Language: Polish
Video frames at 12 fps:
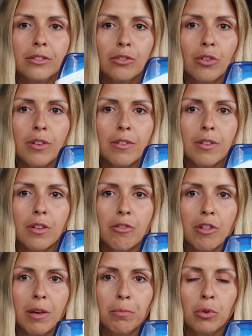to jest
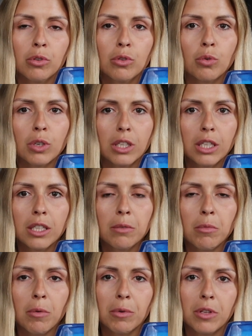szampon, który na ten
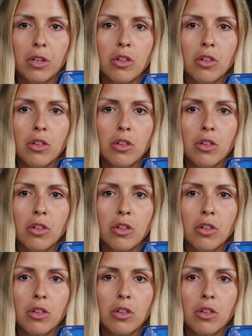moment,